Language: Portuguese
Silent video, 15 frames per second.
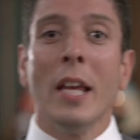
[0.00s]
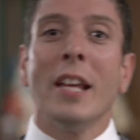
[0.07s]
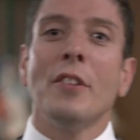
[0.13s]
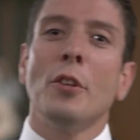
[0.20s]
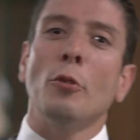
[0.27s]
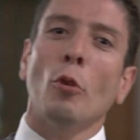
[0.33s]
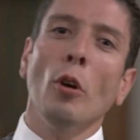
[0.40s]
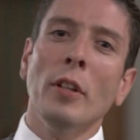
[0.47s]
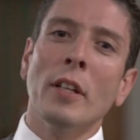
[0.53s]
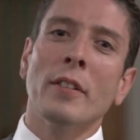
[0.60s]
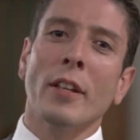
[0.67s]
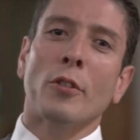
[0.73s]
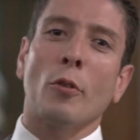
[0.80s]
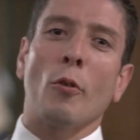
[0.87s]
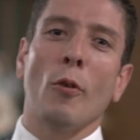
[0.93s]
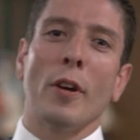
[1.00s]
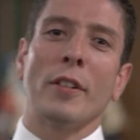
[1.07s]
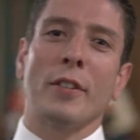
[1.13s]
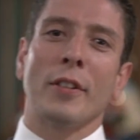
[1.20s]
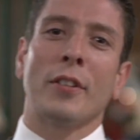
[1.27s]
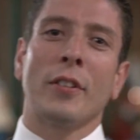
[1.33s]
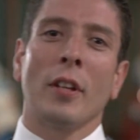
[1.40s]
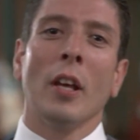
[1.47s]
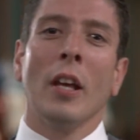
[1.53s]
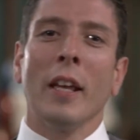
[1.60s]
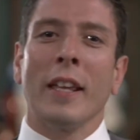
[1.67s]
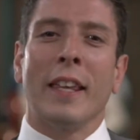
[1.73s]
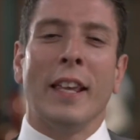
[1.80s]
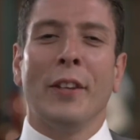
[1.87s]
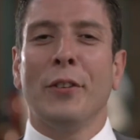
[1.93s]
De todas as coisas
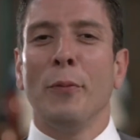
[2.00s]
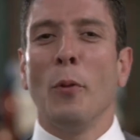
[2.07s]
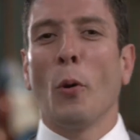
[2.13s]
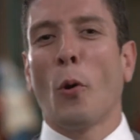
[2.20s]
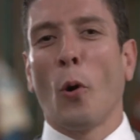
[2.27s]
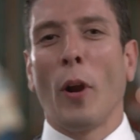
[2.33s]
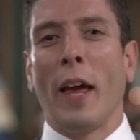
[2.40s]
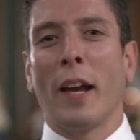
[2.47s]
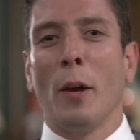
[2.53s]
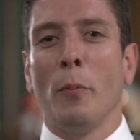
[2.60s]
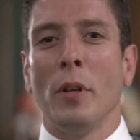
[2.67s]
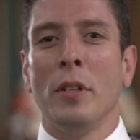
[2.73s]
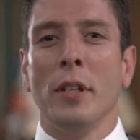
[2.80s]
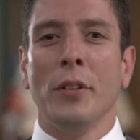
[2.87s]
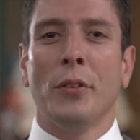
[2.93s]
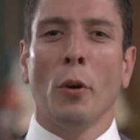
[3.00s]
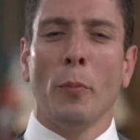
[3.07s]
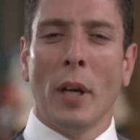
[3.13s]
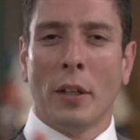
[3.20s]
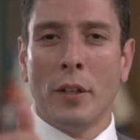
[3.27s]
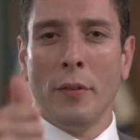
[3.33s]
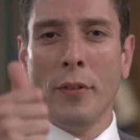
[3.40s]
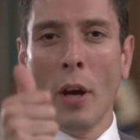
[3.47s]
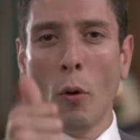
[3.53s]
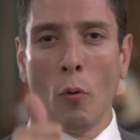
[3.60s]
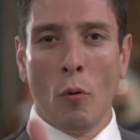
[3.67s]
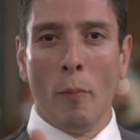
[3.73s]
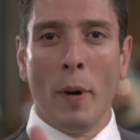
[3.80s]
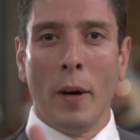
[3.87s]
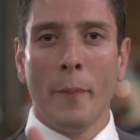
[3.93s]
que esse meu colega me disse, eu me ative a
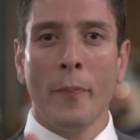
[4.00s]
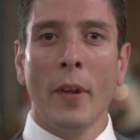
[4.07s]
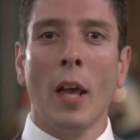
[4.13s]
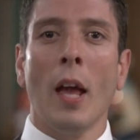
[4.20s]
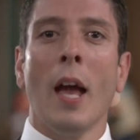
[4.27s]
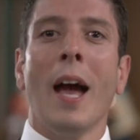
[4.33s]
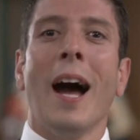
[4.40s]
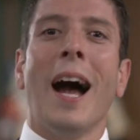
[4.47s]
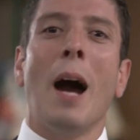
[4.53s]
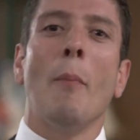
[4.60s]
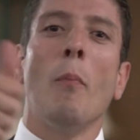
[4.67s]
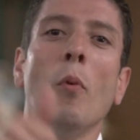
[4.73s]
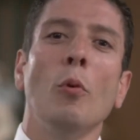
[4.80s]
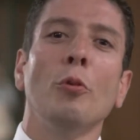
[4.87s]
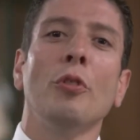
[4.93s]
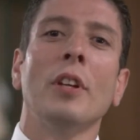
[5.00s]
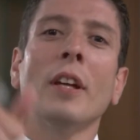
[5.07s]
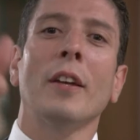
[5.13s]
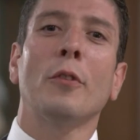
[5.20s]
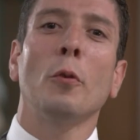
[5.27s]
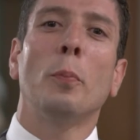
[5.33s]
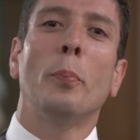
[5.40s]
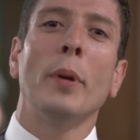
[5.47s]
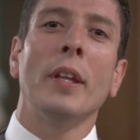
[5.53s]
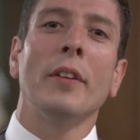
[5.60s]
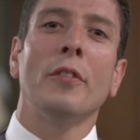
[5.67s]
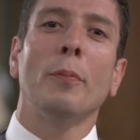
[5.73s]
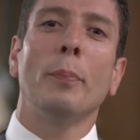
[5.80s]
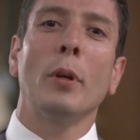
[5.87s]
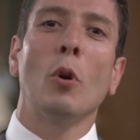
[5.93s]
uma. A música que o
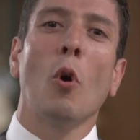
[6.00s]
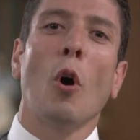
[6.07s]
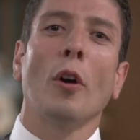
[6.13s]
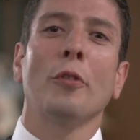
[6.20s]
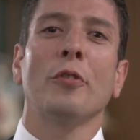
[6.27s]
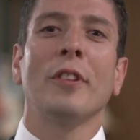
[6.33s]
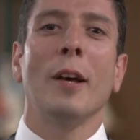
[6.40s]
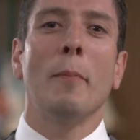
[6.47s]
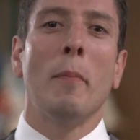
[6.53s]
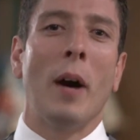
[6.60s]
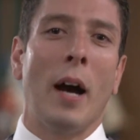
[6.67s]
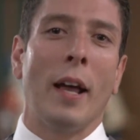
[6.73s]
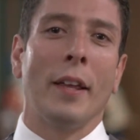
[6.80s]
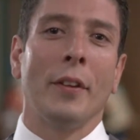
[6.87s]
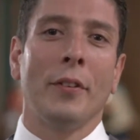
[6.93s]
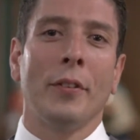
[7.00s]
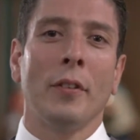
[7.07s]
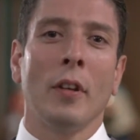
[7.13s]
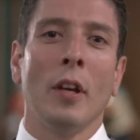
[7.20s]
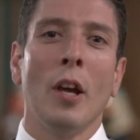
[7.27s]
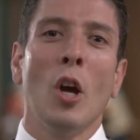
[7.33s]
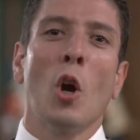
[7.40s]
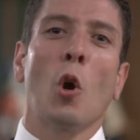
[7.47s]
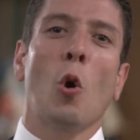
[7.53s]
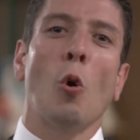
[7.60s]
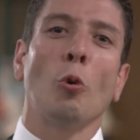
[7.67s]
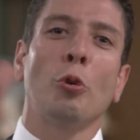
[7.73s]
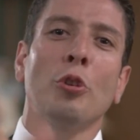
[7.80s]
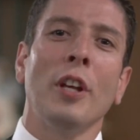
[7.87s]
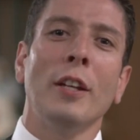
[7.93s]
príncipe gosta mais.
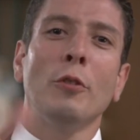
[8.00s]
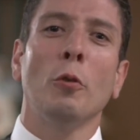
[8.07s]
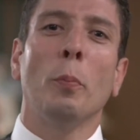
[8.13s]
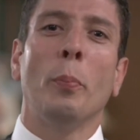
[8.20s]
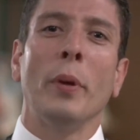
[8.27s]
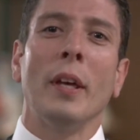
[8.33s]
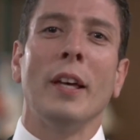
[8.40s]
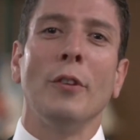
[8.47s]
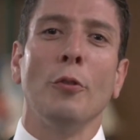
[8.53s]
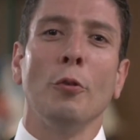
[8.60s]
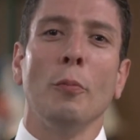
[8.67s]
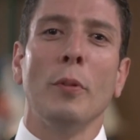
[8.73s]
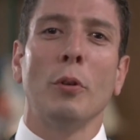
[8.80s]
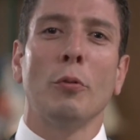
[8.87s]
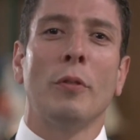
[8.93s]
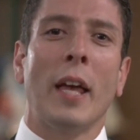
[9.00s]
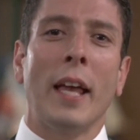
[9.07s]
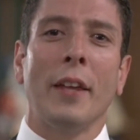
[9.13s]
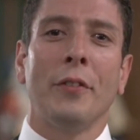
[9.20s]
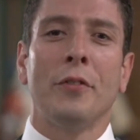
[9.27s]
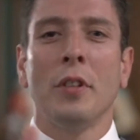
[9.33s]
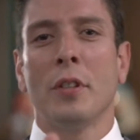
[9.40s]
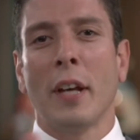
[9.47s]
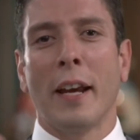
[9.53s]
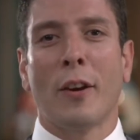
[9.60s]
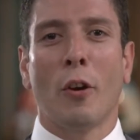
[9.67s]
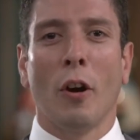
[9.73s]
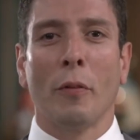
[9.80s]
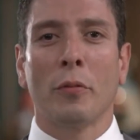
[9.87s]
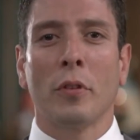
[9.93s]
Concerto Piano número 10 de
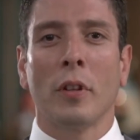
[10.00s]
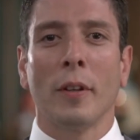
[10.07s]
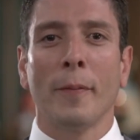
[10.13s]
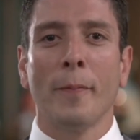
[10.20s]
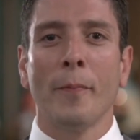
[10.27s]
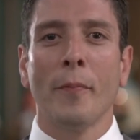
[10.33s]
Tchaikovsky.